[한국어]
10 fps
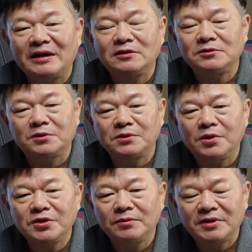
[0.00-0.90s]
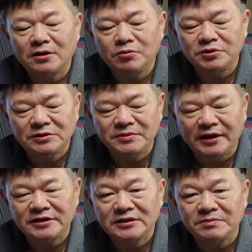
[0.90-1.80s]
받을 돈은 거의 없다고 보시면
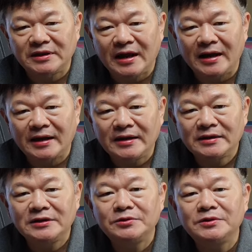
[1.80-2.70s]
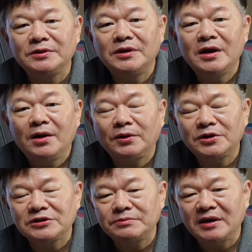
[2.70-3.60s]
되겠습니다. 그리고
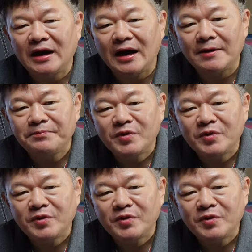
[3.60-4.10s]
어떻습니까?